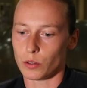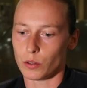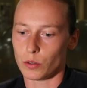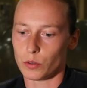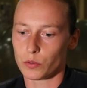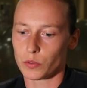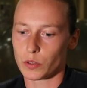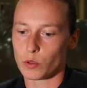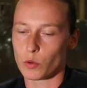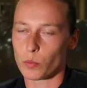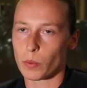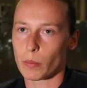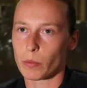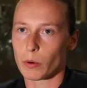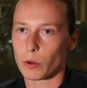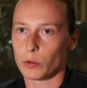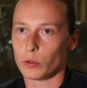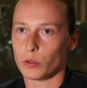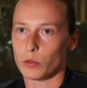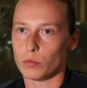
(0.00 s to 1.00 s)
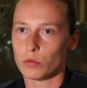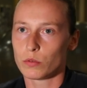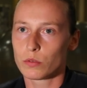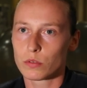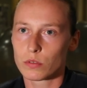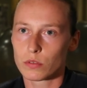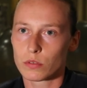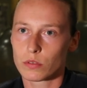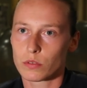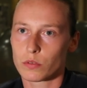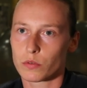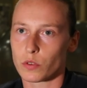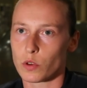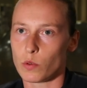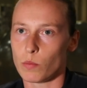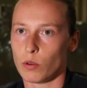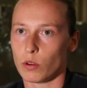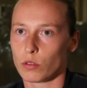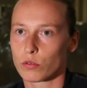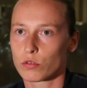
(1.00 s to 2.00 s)
Le fait de ne pas prendre de but,
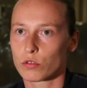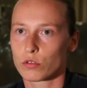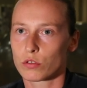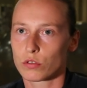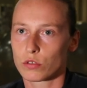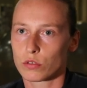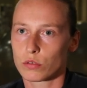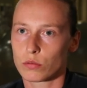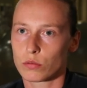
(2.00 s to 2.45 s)
feuille blanche,